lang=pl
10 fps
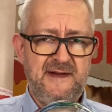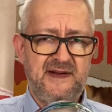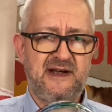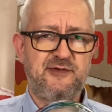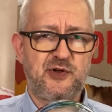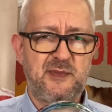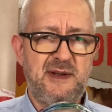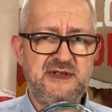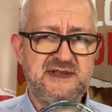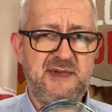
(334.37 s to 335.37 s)

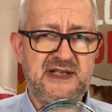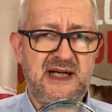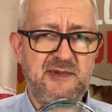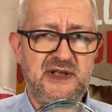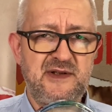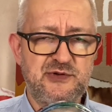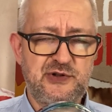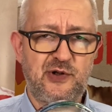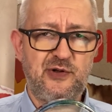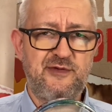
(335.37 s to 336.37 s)
reformami, zmianami
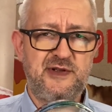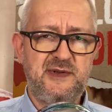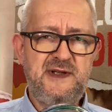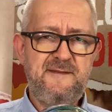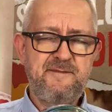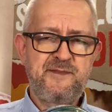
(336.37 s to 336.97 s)
ustrojowymi,